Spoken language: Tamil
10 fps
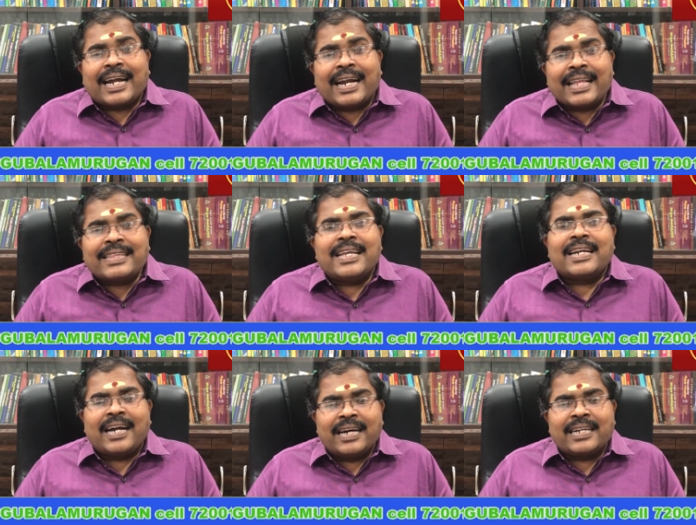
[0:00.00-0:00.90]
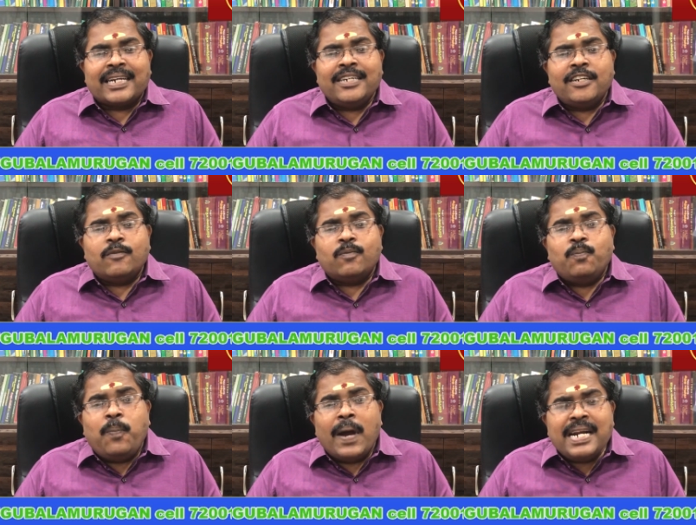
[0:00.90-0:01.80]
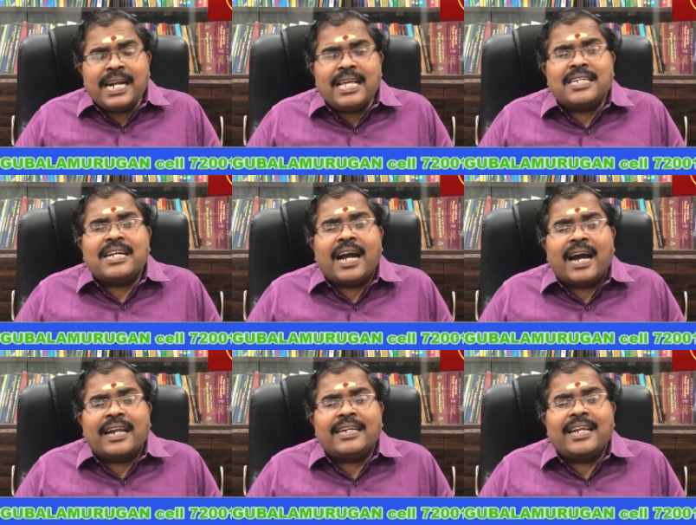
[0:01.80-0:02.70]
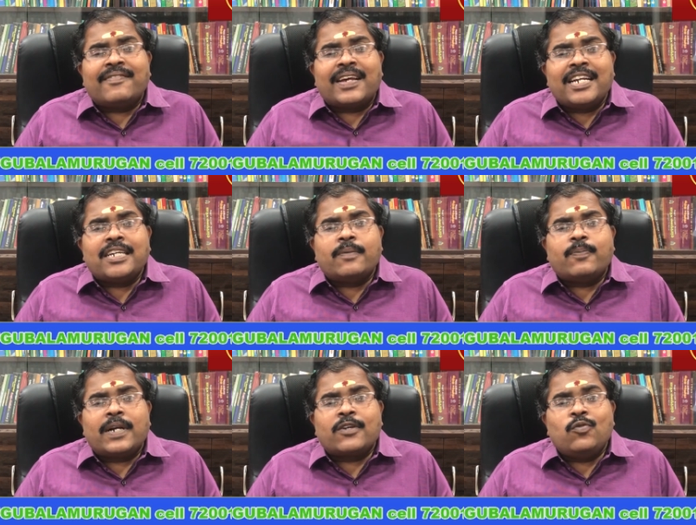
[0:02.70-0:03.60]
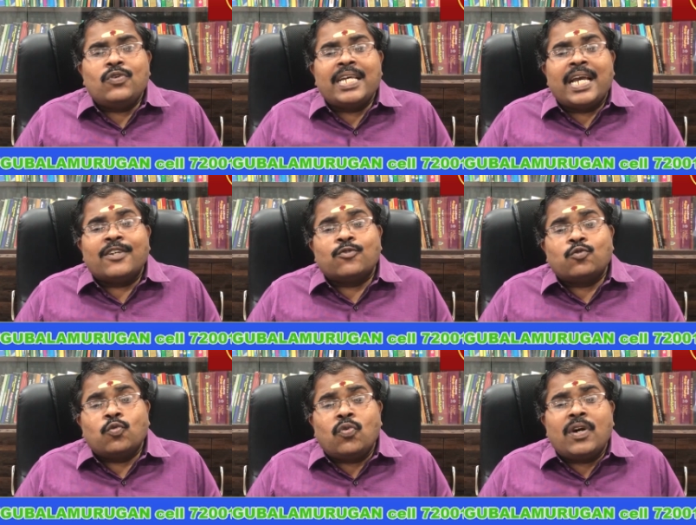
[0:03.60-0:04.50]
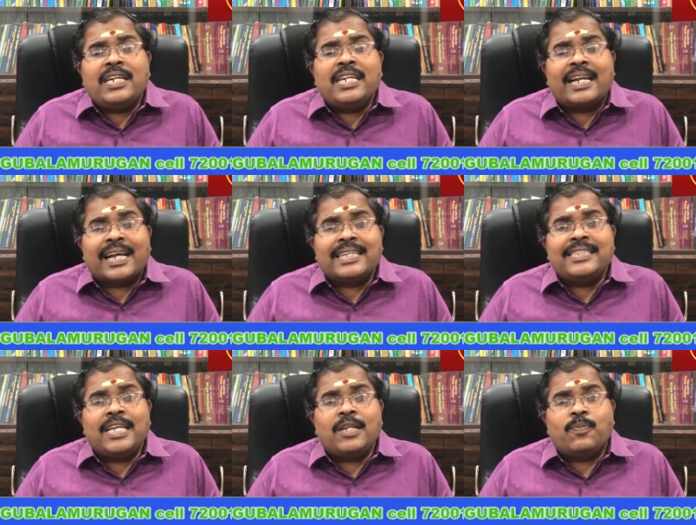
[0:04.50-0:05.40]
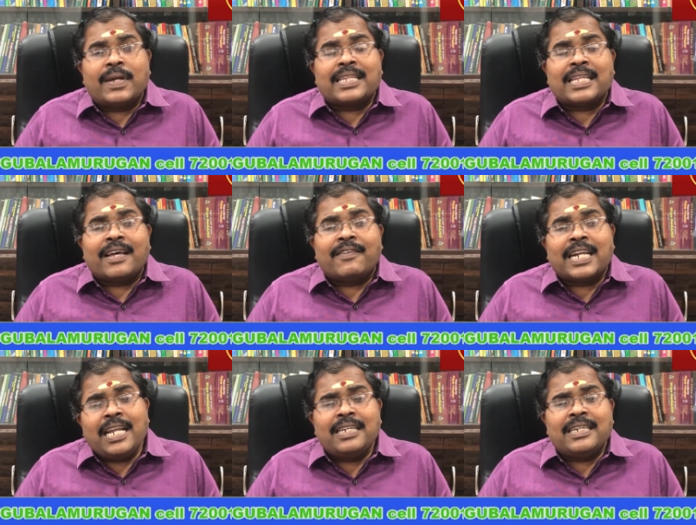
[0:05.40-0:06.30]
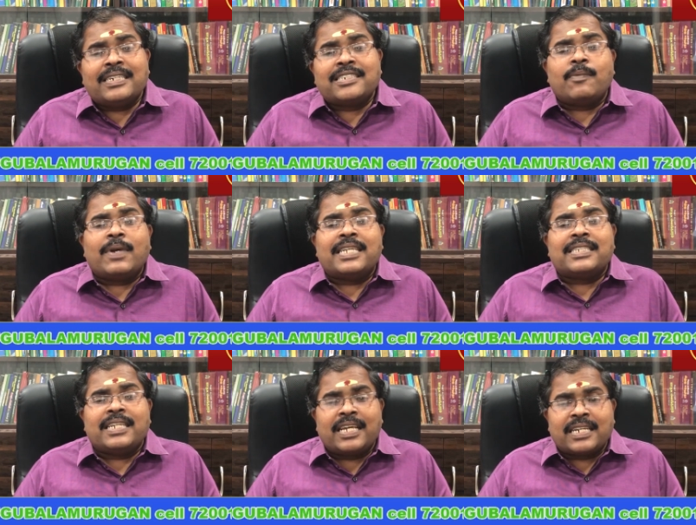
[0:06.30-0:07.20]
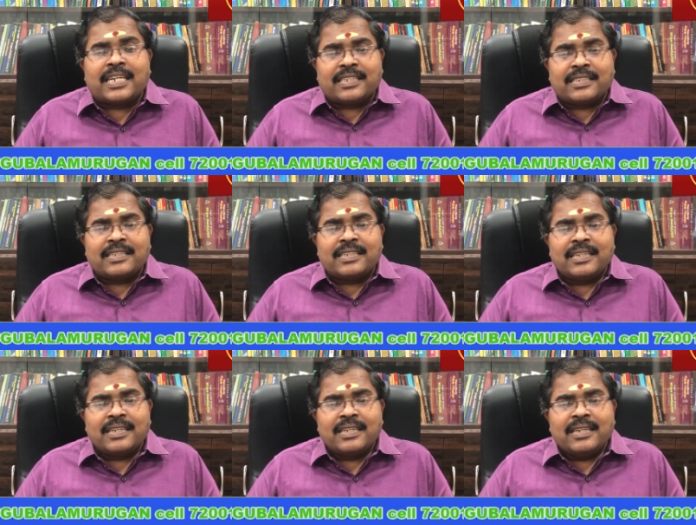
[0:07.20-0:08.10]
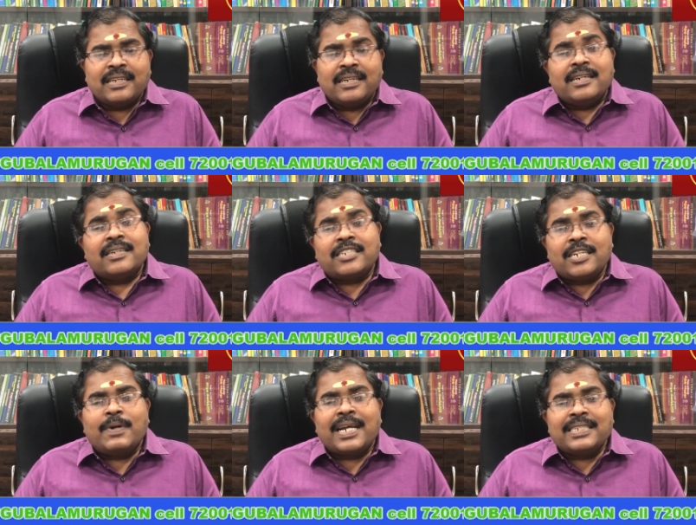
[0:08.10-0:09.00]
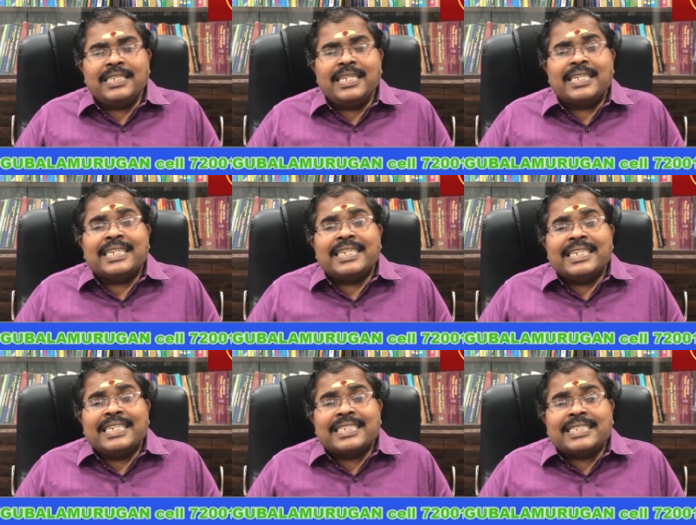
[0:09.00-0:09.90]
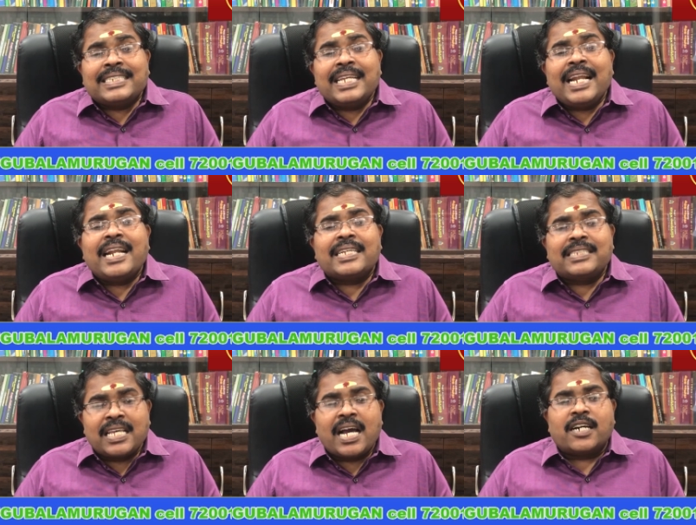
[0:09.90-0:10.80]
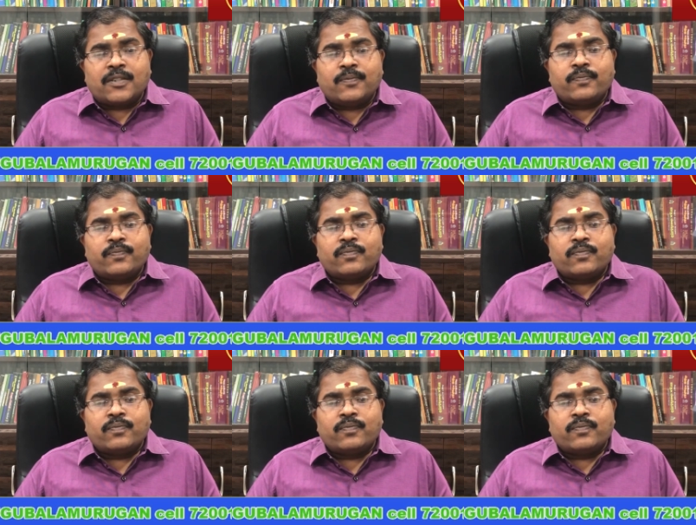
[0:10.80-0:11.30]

களத்தரக்காரகன் பெண்களுக்கு காரகன் என வர்ணிக்கப்படக்கூடிய சுக்கரனின் ராசியில் பிறந்தவர்கள் ரிஷபராசி நேயர்கள் ரிஷபராசி ஸ்திர ராசி ஆகும்